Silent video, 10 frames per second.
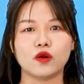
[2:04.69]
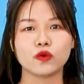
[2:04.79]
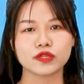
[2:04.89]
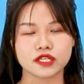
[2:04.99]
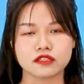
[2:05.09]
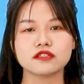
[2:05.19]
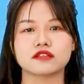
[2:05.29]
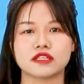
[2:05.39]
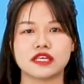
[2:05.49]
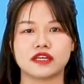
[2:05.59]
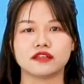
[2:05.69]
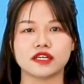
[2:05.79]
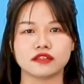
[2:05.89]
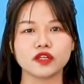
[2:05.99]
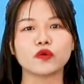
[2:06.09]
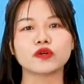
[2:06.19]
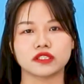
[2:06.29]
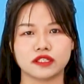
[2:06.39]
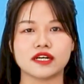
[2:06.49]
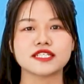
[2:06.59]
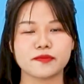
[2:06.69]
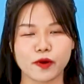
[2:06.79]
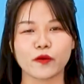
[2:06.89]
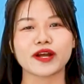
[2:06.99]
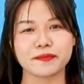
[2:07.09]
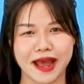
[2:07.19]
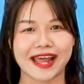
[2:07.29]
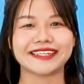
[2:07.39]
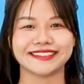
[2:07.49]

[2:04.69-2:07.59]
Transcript: luôn giữ được những, những nụ cười ở trên môi của các bạn